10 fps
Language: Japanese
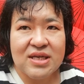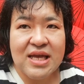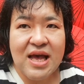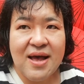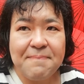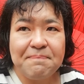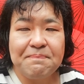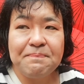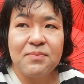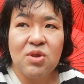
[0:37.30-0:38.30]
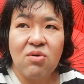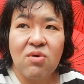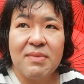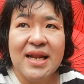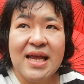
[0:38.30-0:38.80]
や、うんと、
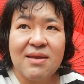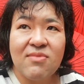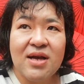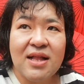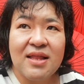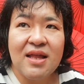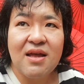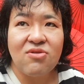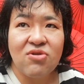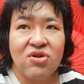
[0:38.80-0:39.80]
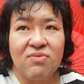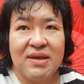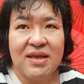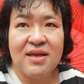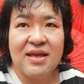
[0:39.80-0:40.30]
未来に向かった取り組